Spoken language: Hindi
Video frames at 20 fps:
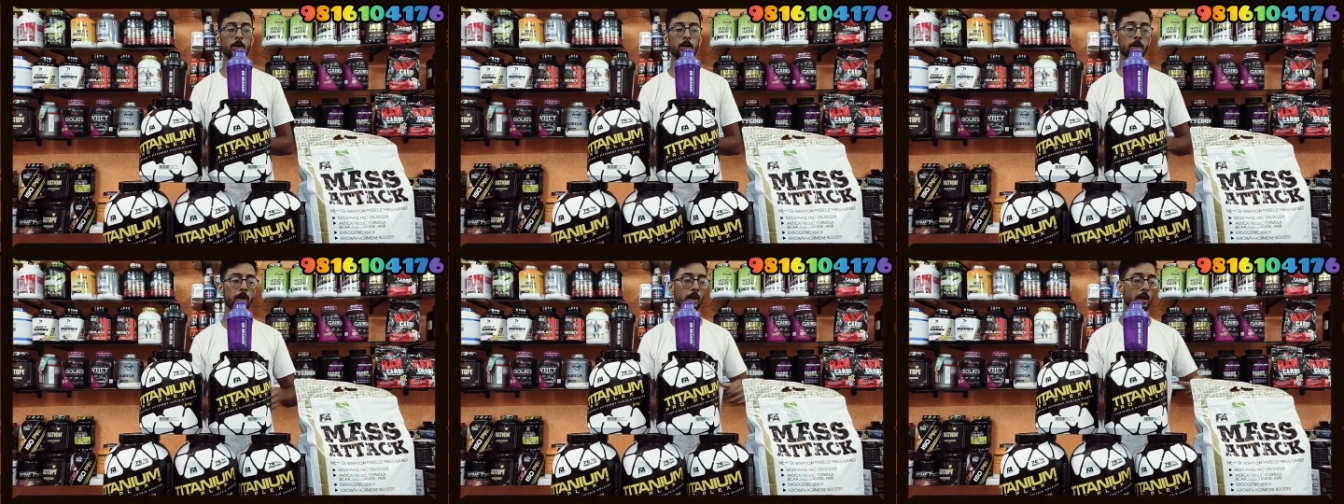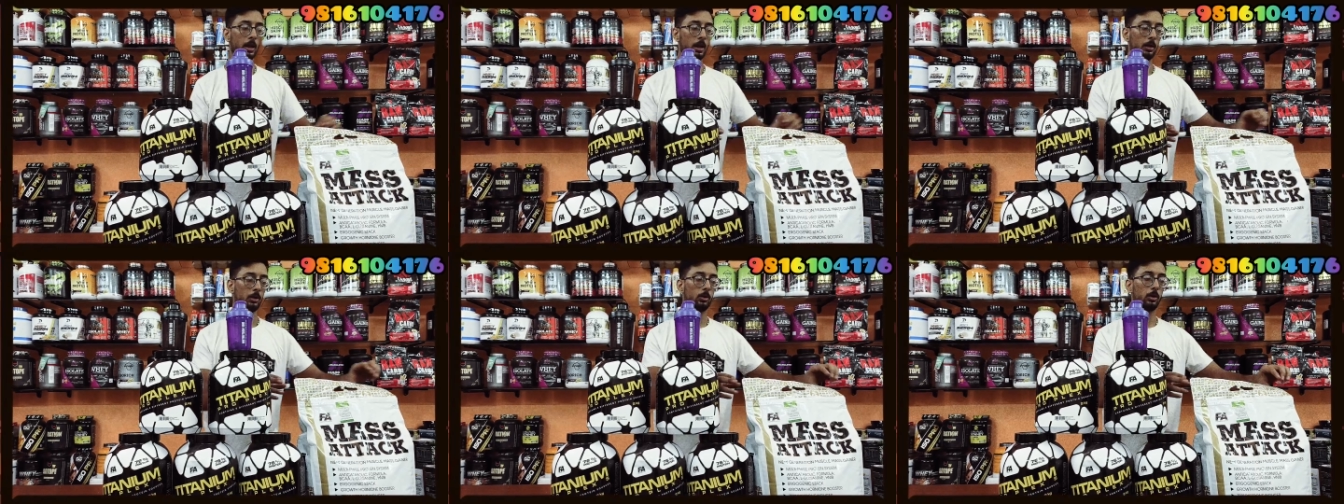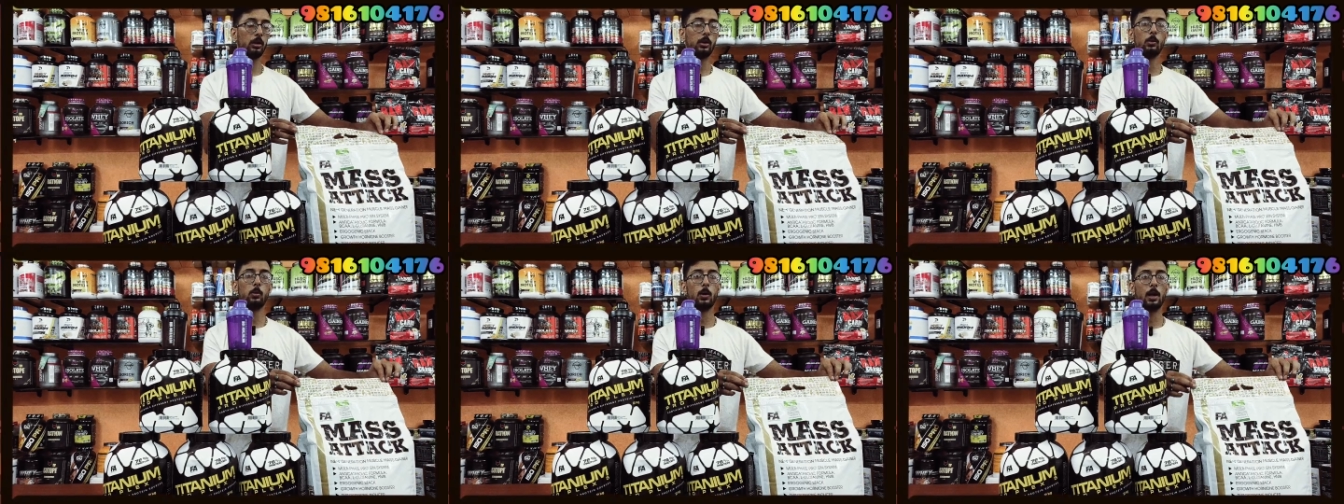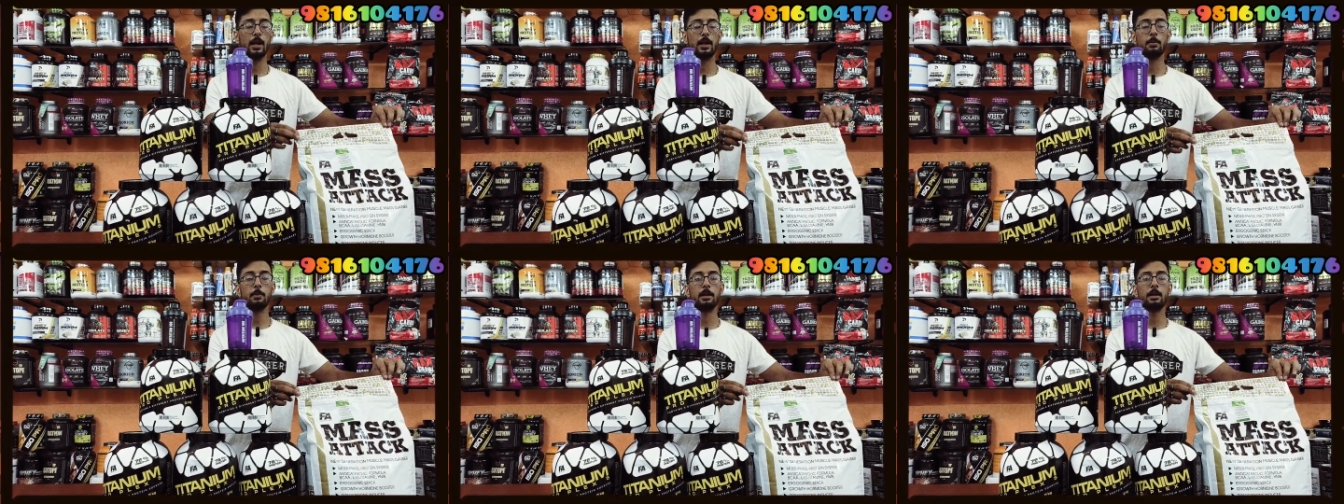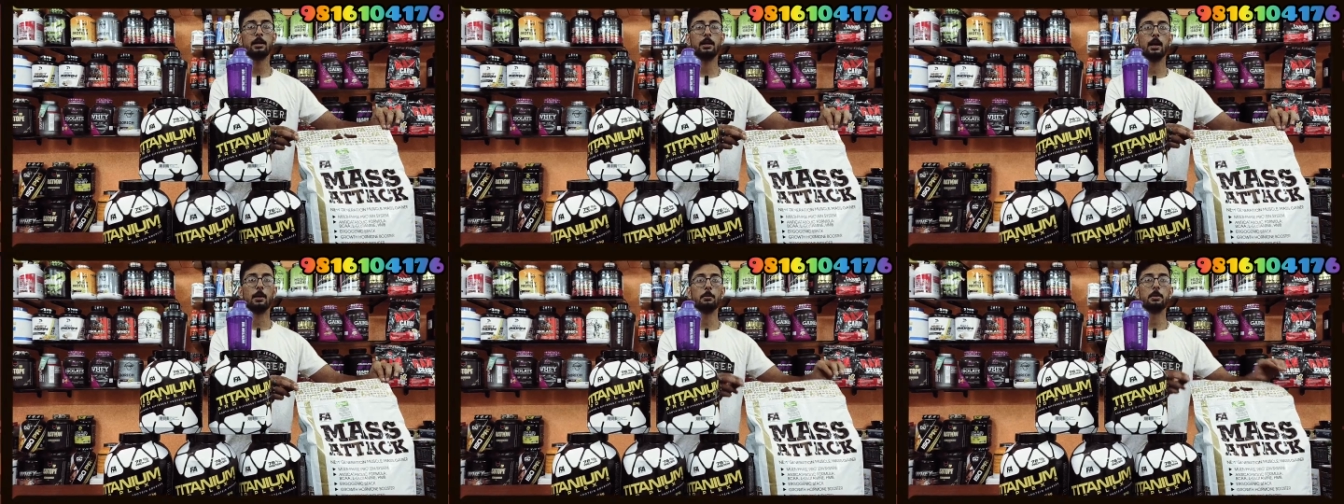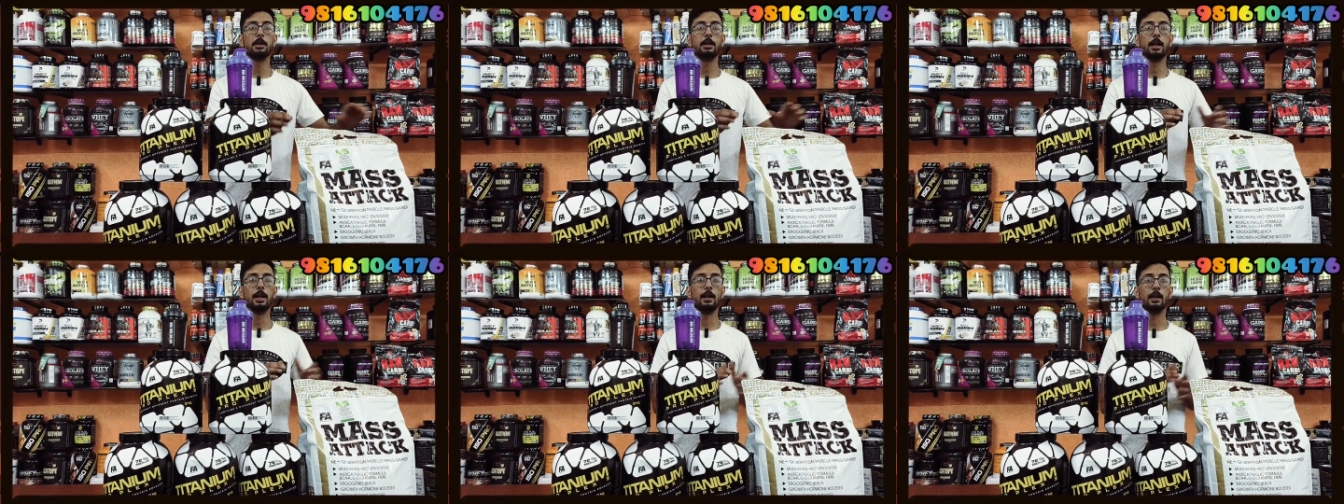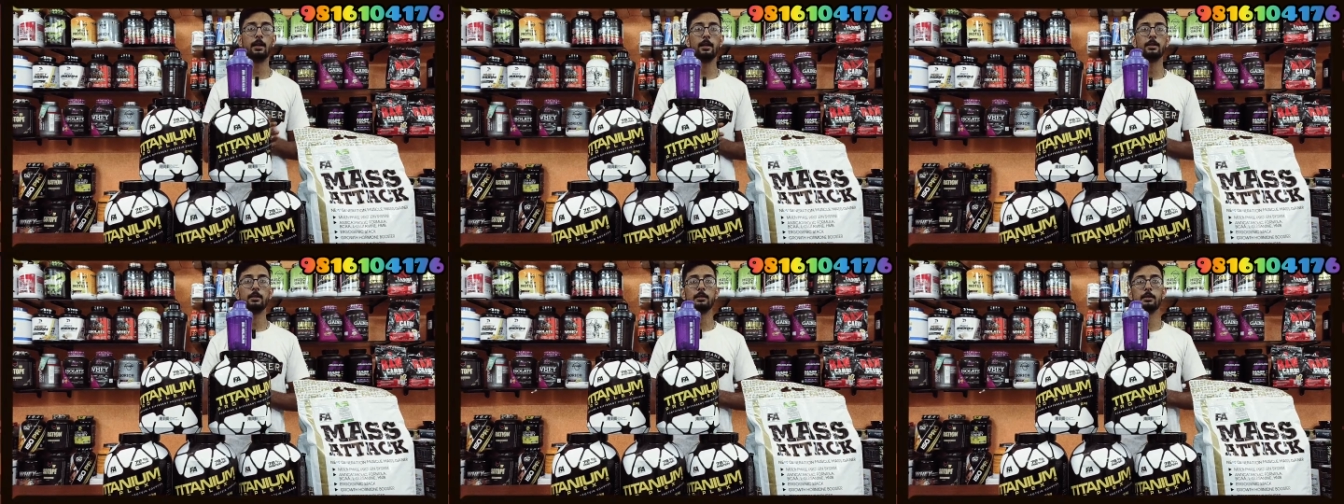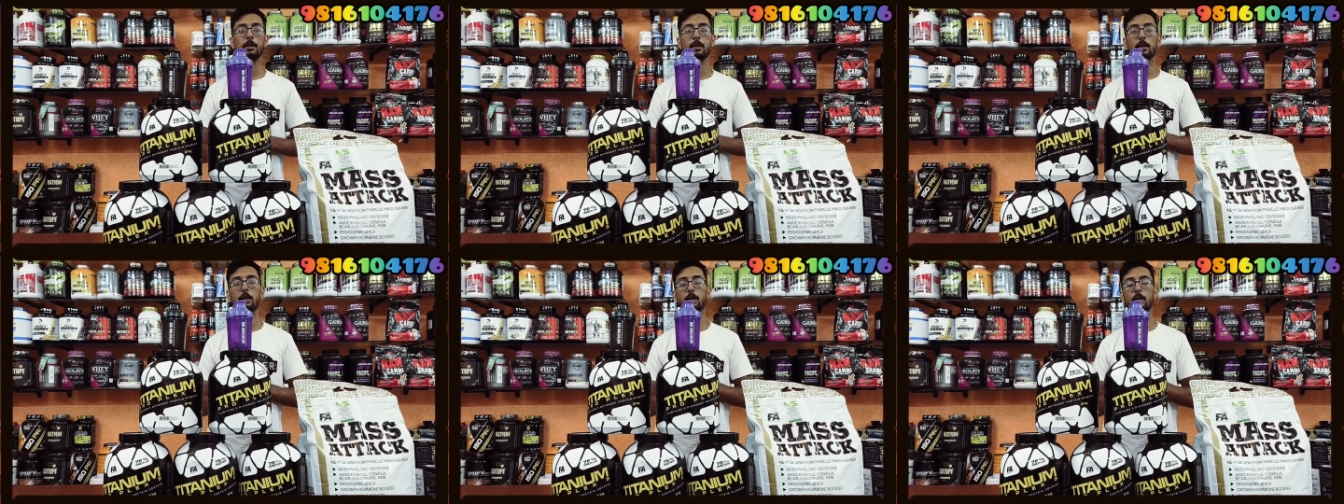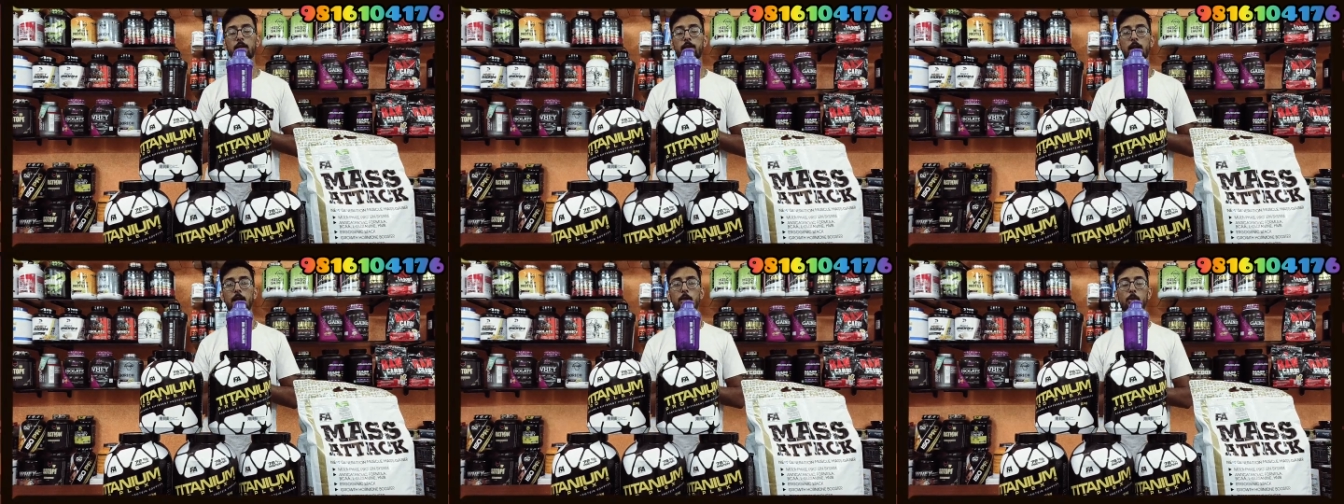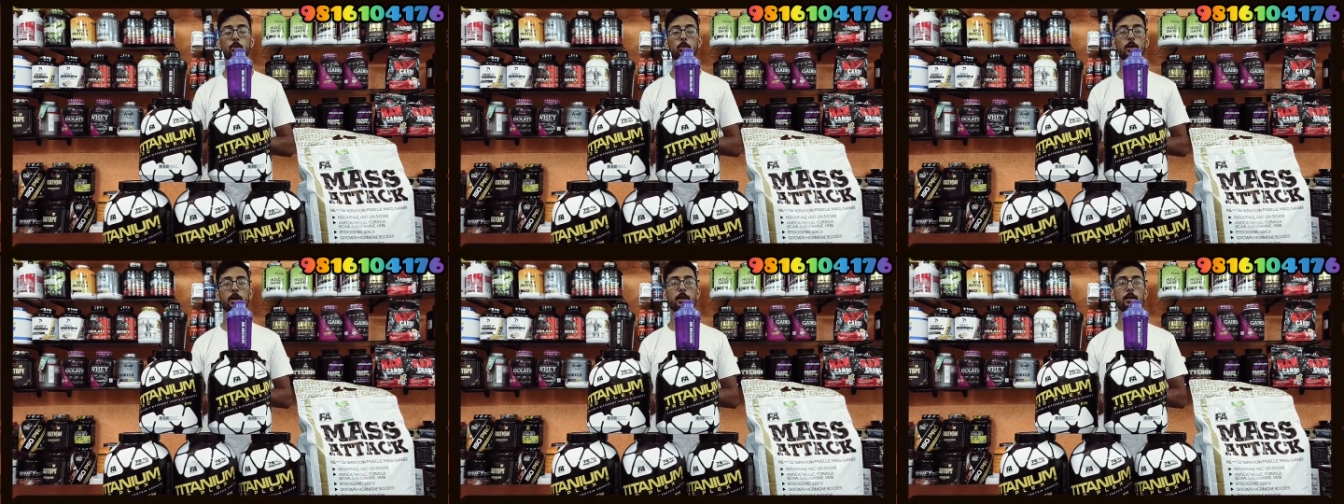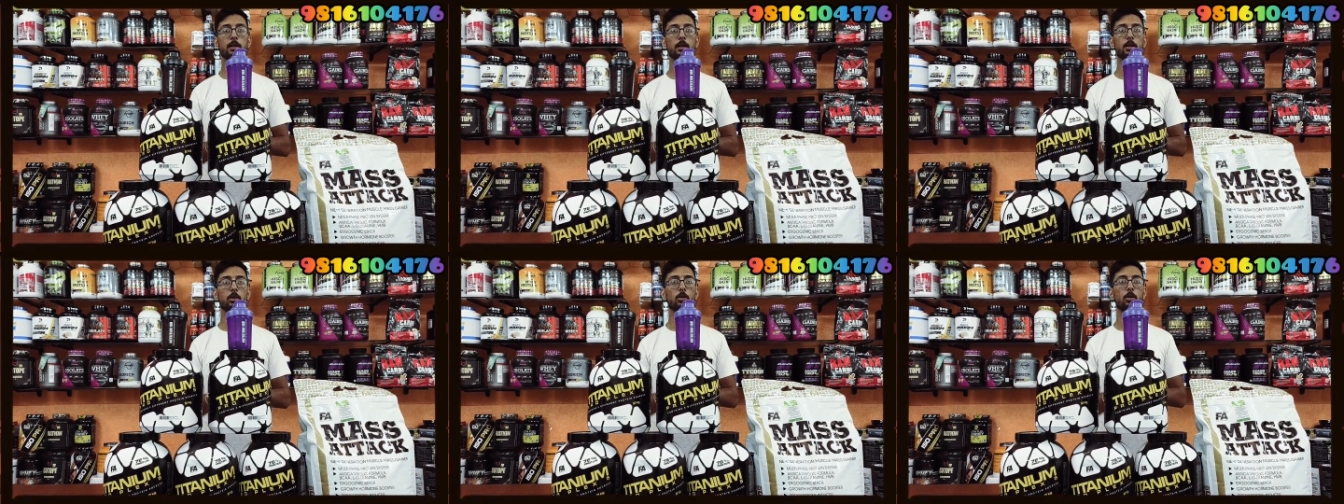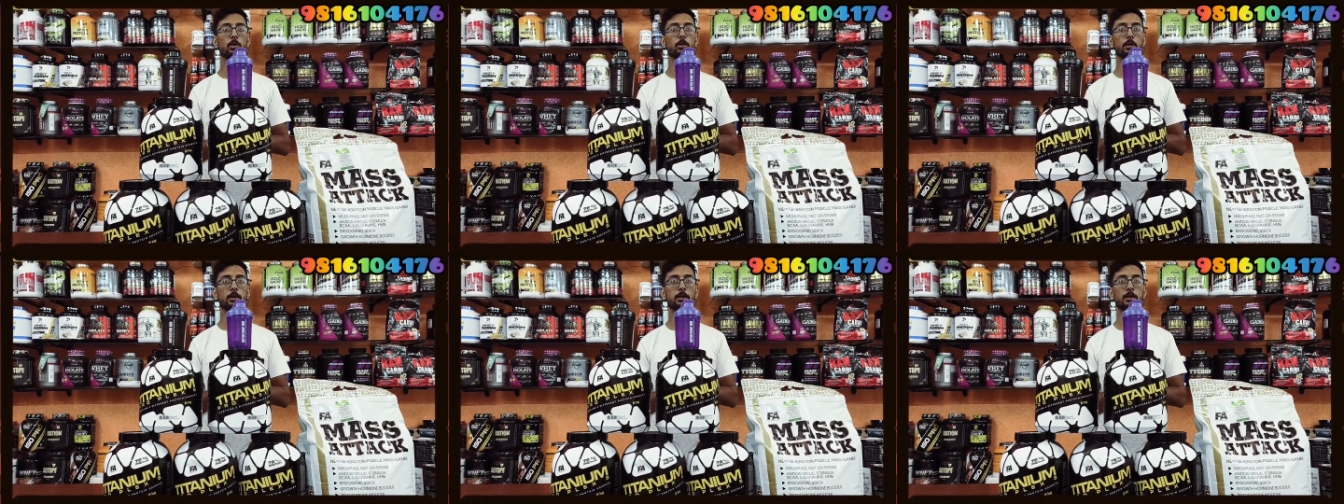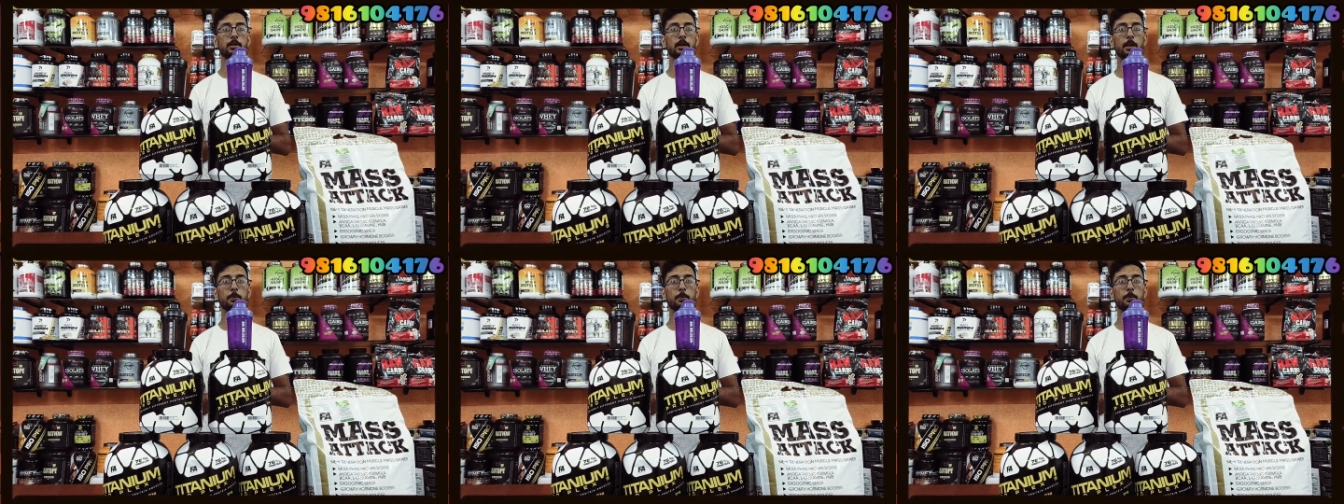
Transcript: होगी तो रिक्वायरमेंट अपनी कैलरीज कैलकुलेट करो और इस